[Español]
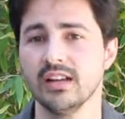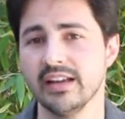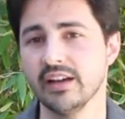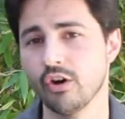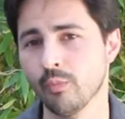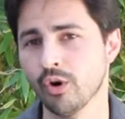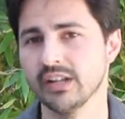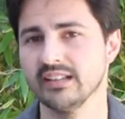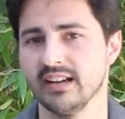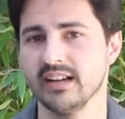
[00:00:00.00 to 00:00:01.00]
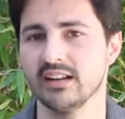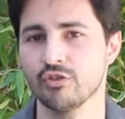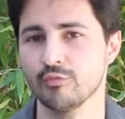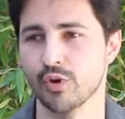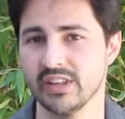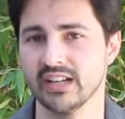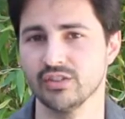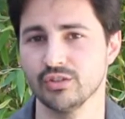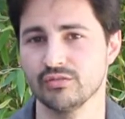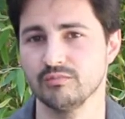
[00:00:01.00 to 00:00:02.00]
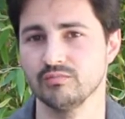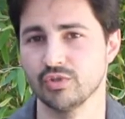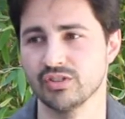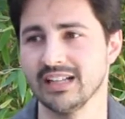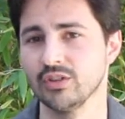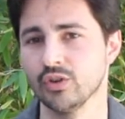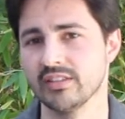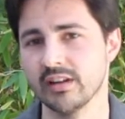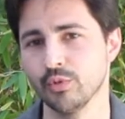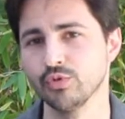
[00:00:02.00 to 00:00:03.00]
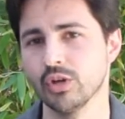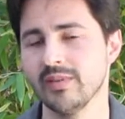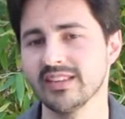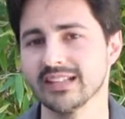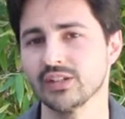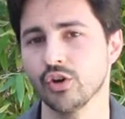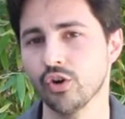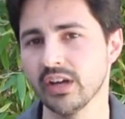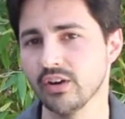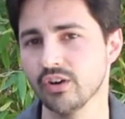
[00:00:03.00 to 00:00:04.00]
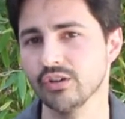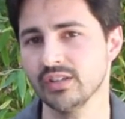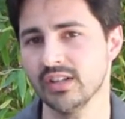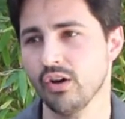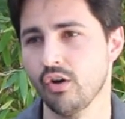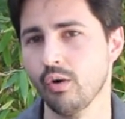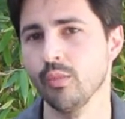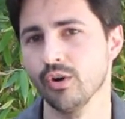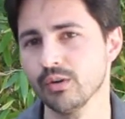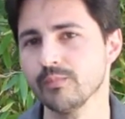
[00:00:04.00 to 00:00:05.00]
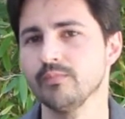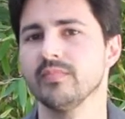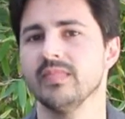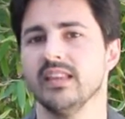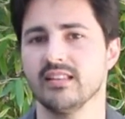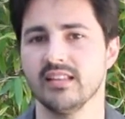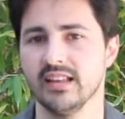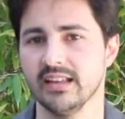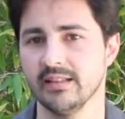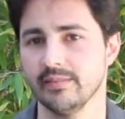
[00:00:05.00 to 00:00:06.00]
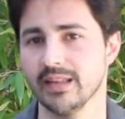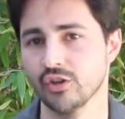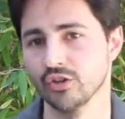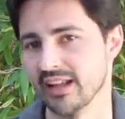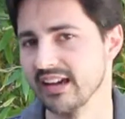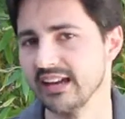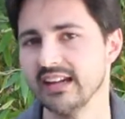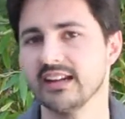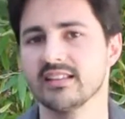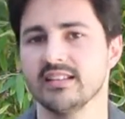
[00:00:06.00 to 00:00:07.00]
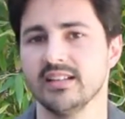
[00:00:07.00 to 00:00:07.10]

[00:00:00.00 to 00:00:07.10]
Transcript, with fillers: en cómo orientar sus proyectos, pues tanto desde el punto de vista tecnológico como desde, desde otras áreas.